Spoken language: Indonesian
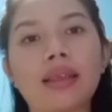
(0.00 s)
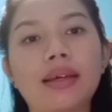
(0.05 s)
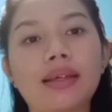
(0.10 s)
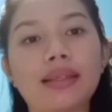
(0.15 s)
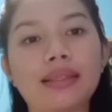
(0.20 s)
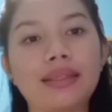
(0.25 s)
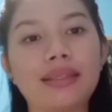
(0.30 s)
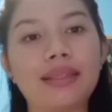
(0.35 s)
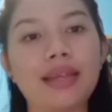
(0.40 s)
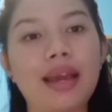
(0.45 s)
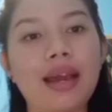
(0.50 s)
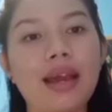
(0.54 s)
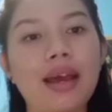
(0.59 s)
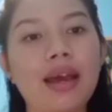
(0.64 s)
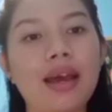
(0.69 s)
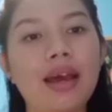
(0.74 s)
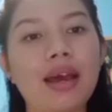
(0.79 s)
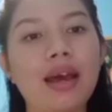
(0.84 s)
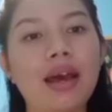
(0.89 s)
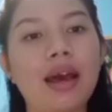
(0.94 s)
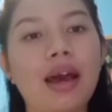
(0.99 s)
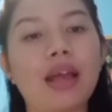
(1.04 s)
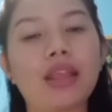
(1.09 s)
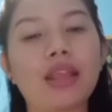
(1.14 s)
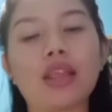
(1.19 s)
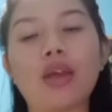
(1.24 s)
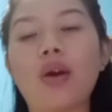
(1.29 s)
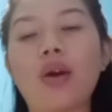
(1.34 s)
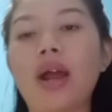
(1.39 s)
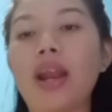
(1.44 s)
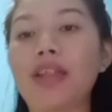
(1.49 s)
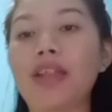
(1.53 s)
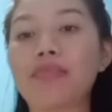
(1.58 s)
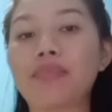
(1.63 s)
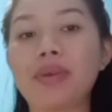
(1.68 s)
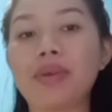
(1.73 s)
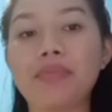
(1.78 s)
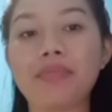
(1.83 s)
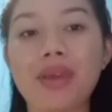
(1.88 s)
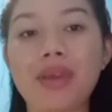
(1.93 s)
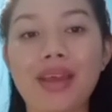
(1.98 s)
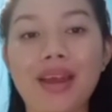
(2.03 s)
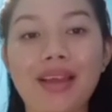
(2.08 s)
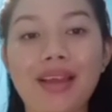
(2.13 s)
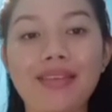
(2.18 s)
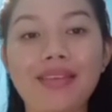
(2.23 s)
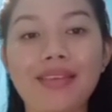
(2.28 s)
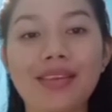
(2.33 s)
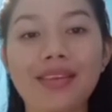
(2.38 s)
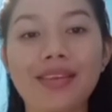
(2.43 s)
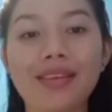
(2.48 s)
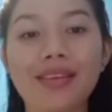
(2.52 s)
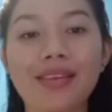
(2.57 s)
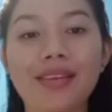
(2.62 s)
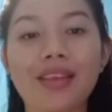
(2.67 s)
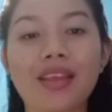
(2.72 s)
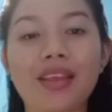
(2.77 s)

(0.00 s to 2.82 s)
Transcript: kerja atau alat bimbingan